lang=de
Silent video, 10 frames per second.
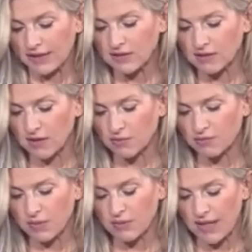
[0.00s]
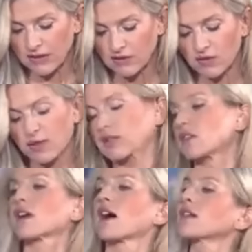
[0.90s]
Das äh,
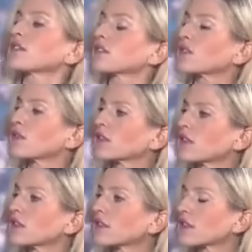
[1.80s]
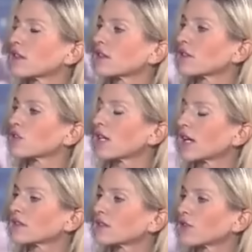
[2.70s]
Bemerkenswerte daran ist, es wird dann die
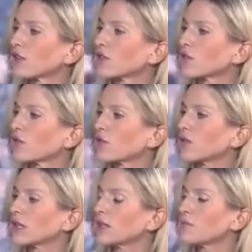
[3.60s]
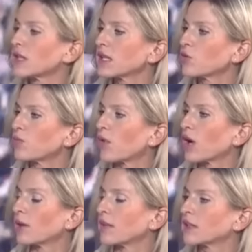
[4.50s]
drittstärkste Fraktion im
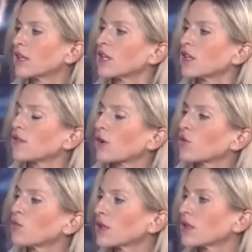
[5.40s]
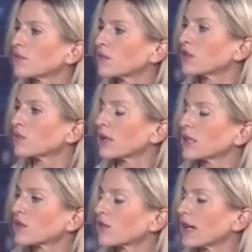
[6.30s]
EU-Parlament. Warum äh, ist
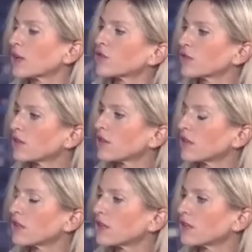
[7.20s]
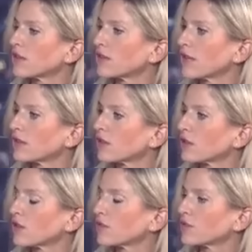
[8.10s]
man jetzt weg von dieser
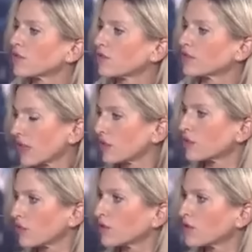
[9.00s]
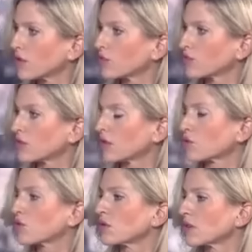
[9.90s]
Identität-Fraktion und
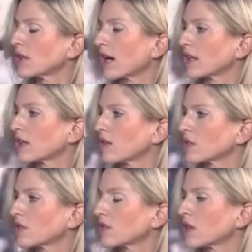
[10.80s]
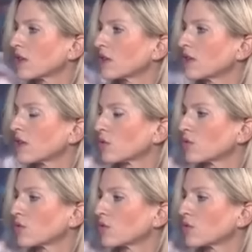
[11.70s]
gründet die eigene? Was ist der die